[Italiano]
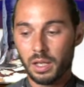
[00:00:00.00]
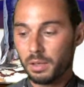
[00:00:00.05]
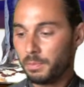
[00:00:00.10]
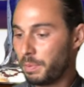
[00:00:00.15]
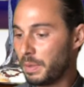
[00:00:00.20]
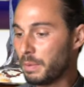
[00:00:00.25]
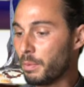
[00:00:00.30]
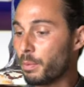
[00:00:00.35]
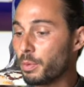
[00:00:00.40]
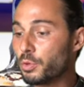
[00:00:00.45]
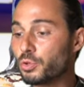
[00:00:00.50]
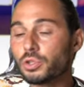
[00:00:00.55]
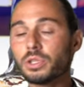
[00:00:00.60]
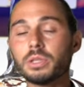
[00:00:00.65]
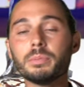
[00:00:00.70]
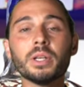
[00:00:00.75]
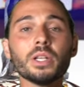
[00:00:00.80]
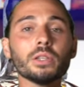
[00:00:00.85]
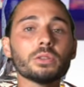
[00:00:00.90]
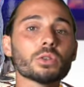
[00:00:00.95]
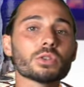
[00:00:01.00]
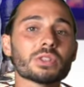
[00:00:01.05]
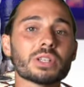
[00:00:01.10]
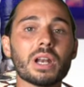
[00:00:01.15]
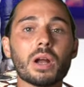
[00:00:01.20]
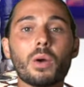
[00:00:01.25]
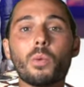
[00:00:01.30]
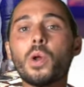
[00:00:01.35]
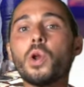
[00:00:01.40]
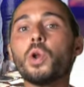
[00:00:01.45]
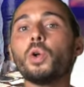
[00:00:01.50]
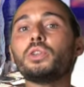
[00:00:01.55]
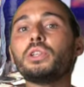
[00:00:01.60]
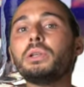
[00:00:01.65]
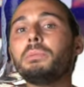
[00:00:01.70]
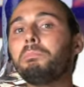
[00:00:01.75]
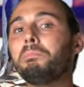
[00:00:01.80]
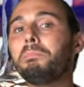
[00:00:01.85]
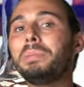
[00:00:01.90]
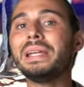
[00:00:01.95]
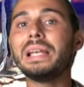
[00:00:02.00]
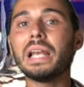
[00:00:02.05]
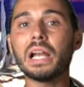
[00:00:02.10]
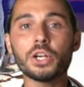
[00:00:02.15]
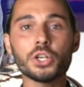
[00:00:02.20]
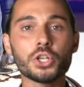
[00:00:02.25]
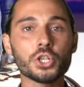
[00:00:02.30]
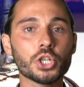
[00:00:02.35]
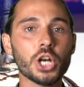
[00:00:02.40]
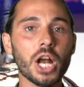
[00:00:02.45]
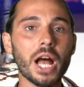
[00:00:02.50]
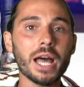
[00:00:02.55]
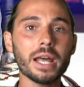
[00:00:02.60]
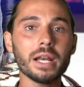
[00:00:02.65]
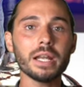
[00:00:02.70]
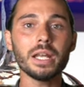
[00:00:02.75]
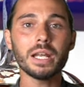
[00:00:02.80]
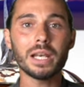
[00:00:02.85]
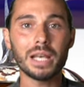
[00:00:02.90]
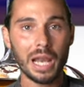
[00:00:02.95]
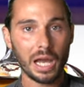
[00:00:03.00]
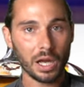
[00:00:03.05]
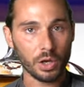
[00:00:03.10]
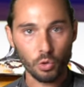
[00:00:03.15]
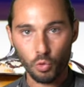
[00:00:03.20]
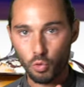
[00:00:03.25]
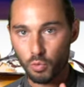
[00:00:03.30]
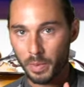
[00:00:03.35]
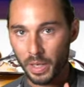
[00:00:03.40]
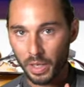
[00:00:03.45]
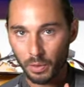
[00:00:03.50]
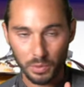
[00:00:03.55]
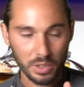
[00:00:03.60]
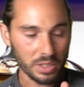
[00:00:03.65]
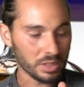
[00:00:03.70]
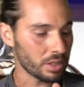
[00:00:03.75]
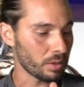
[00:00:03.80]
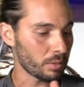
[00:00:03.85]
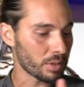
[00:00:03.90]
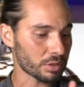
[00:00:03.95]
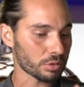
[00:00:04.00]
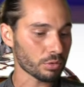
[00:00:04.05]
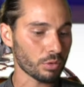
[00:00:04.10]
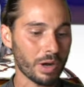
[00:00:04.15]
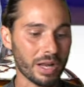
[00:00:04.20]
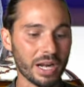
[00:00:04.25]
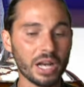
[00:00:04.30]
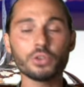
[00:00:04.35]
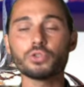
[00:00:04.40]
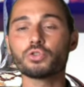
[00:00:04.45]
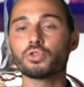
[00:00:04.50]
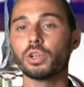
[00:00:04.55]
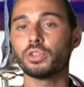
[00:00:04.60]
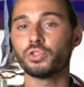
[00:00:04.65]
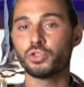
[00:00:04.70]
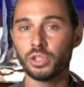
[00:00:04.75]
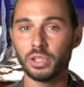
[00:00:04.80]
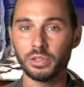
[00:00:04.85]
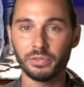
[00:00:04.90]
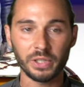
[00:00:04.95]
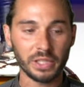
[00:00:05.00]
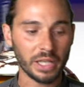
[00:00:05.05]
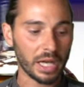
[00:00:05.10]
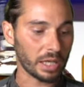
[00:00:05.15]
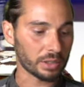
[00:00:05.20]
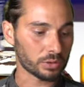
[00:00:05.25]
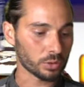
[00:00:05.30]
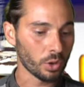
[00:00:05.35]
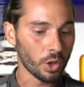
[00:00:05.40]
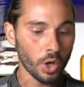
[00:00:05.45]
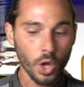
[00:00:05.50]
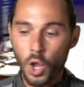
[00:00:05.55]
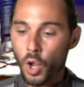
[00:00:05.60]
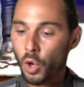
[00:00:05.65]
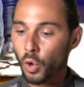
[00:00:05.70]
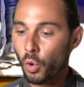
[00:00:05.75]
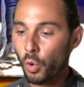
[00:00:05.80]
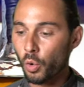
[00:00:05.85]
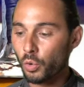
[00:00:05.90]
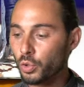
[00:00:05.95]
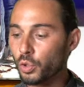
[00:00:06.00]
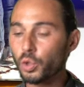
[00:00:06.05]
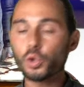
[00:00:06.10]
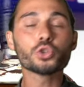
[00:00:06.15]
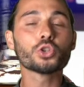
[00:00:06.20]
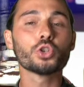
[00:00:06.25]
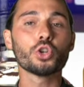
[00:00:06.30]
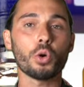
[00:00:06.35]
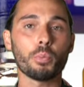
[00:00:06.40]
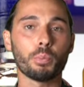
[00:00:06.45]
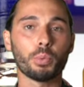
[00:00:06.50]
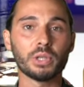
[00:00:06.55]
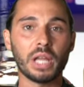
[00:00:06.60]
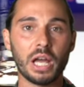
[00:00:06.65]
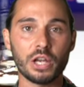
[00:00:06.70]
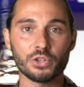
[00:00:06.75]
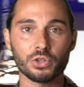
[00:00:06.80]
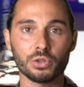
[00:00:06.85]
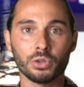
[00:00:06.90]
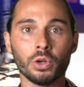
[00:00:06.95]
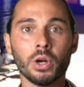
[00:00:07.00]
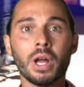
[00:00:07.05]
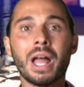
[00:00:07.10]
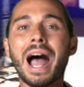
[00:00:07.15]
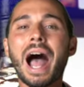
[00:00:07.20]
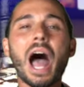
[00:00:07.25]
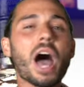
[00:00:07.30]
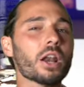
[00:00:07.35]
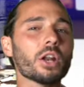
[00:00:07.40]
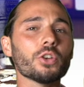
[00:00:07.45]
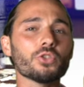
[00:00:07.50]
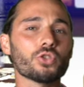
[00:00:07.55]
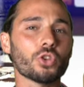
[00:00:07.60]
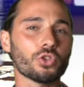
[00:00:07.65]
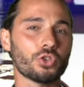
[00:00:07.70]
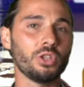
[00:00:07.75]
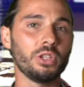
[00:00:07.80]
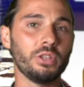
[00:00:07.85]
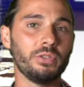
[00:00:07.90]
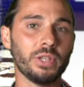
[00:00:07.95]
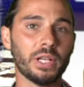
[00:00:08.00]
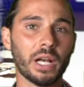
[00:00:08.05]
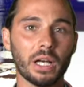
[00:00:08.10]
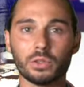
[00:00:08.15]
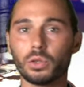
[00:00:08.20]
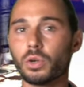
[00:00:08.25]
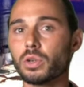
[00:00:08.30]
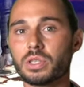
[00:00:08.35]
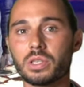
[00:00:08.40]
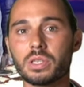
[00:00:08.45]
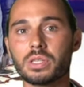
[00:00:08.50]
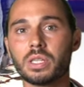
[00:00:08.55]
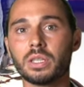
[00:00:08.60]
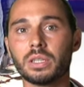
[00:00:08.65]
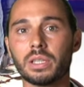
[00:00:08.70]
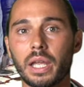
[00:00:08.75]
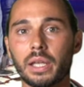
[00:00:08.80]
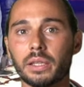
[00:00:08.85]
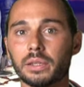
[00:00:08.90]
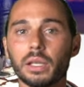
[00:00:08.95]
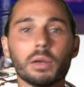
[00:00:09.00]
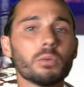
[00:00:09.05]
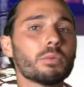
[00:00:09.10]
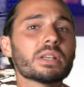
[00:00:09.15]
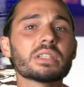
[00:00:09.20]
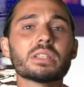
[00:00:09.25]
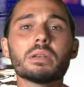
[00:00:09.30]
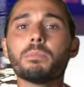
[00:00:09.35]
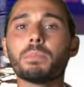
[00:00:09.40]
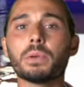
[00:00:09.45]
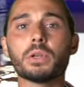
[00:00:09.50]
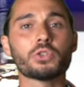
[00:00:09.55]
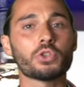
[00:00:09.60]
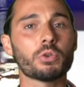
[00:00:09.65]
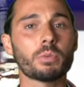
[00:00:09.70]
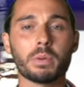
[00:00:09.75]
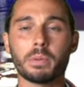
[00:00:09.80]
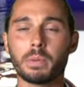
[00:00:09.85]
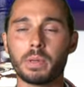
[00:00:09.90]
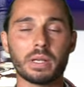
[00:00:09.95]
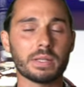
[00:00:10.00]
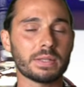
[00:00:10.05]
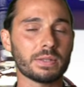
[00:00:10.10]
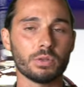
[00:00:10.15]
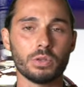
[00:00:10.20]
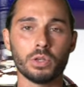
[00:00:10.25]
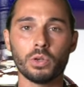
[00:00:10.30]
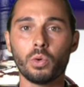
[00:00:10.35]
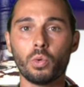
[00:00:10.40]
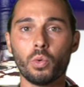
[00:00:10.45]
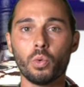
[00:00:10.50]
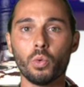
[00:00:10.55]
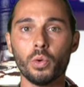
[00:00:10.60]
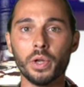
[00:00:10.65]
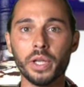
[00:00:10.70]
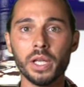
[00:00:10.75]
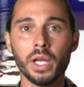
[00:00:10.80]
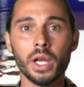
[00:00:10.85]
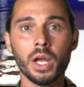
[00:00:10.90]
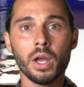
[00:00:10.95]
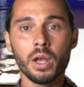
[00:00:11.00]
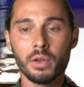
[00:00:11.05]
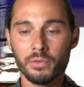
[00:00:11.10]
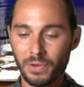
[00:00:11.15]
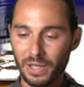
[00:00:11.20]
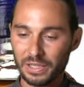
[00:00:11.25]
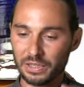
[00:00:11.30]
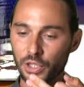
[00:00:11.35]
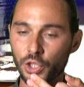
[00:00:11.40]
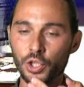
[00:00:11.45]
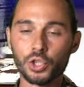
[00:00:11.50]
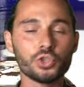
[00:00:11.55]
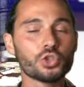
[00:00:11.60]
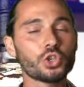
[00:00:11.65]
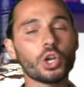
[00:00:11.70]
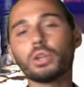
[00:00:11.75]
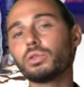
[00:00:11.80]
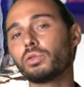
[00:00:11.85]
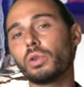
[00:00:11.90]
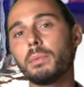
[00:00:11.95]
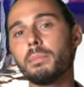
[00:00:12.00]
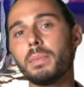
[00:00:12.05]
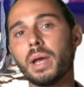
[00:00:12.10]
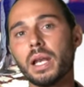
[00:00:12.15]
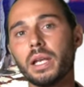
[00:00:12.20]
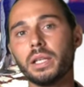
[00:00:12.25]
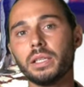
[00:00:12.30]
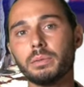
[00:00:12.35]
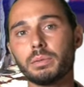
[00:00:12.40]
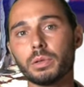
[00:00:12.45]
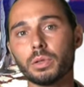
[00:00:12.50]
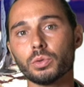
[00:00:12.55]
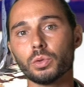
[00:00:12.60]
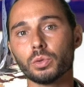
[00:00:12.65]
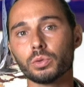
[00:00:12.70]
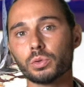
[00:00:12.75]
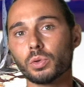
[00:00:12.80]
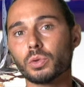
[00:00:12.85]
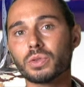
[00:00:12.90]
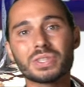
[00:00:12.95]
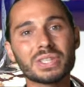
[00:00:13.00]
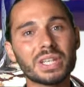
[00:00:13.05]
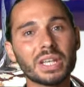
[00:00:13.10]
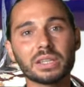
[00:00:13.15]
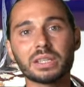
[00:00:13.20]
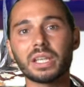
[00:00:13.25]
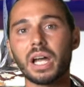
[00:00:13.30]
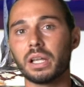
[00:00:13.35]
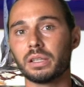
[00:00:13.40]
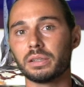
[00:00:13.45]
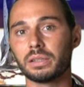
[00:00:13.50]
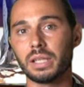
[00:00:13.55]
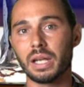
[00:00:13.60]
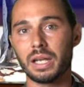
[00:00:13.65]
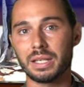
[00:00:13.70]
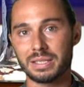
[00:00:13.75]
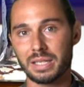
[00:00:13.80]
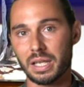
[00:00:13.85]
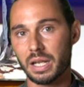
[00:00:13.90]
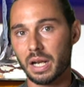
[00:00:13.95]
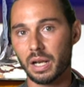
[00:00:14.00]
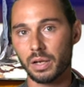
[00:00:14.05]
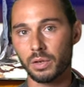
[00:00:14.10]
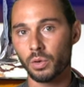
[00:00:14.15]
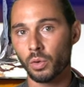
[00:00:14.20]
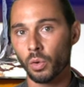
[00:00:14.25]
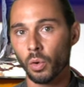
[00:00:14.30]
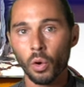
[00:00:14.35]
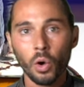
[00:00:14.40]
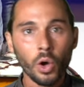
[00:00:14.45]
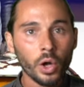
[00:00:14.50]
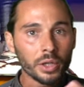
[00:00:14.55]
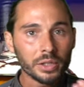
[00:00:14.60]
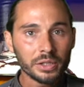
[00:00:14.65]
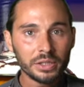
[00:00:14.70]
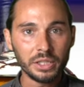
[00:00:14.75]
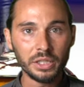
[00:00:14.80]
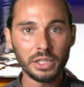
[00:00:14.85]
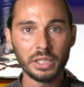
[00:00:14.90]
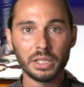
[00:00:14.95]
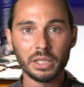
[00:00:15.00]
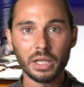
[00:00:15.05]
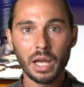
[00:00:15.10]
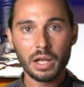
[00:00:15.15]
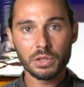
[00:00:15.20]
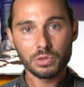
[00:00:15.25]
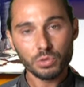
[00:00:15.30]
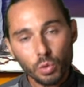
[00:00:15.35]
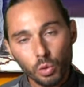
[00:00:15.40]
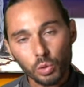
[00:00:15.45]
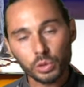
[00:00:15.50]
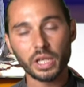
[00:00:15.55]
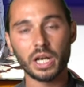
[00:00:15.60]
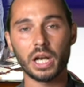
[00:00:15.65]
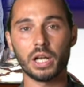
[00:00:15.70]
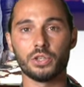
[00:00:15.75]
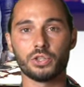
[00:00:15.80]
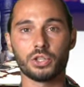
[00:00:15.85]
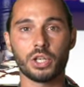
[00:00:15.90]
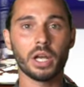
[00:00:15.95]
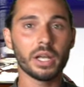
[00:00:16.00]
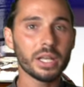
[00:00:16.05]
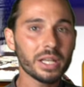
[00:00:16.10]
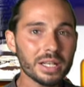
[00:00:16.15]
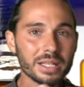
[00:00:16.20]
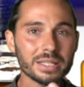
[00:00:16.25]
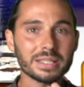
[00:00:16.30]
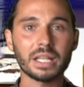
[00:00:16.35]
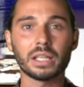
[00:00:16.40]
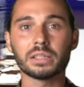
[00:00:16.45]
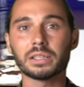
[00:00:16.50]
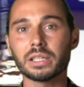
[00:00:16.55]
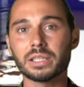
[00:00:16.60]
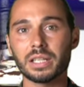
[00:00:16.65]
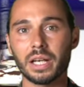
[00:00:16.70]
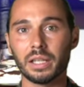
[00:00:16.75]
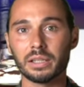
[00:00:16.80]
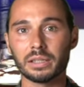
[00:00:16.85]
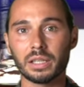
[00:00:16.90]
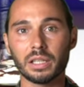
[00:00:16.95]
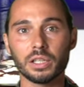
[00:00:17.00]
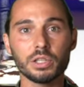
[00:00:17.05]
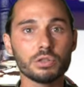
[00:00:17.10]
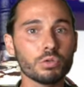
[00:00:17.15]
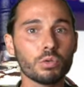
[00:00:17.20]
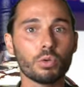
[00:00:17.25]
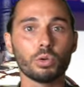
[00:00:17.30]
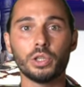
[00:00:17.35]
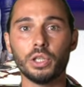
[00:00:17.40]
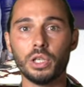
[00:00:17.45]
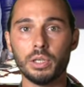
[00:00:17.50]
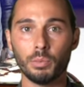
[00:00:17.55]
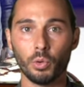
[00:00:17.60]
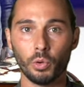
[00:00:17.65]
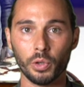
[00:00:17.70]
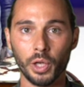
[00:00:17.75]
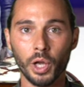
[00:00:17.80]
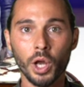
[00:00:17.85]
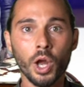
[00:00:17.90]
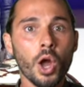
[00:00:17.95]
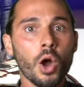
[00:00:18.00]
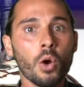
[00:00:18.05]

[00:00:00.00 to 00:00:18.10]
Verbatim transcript: Primo procedimento sarà quello di bilanciare l'agrume, quindi questo arancio acidificato, con lo sciroppo d'acido. Arancio acidificato, cosa si intende? Una semplice preparazione in cui, fatti 100 ml di prodotto, 70 saranno di succo d'arancia, il restante 30 di succo di limone.